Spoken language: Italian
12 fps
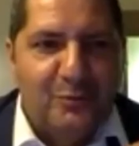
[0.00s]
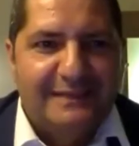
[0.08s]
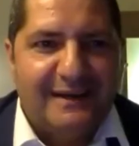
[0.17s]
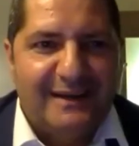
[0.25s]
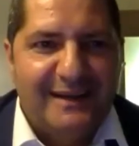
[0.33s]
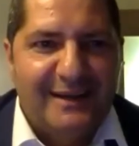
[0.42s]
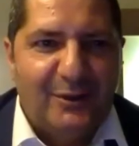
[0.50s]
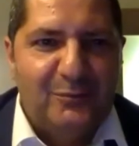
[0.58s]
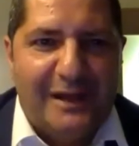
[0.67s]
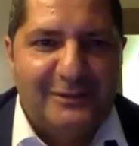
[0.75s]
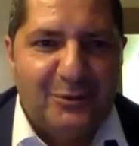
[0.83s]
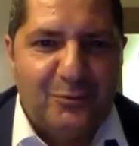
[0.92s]
ah, altro
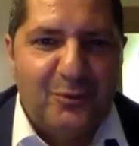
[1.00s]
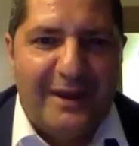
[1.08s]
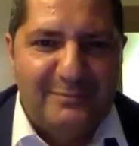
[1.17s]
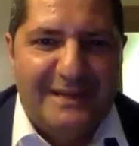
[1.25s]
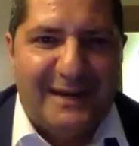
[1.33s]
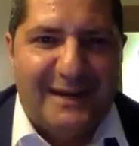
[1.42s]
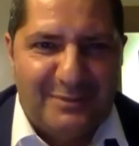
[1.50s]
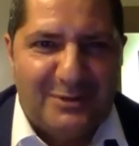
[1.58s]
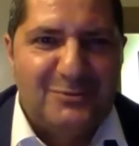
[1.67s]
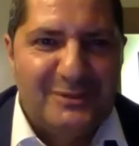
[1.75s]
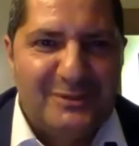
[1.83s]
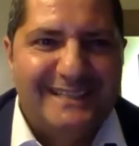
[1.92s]
ah, ecco. webinar,
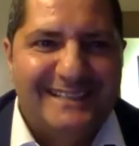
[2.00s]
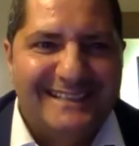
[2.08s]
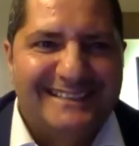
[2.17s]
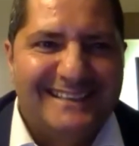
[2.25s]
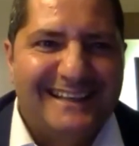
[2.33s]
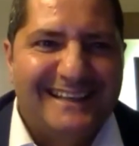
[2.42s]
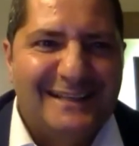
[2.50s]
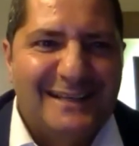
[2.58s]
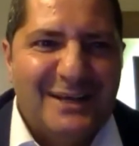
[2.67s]
per cui eh, eh,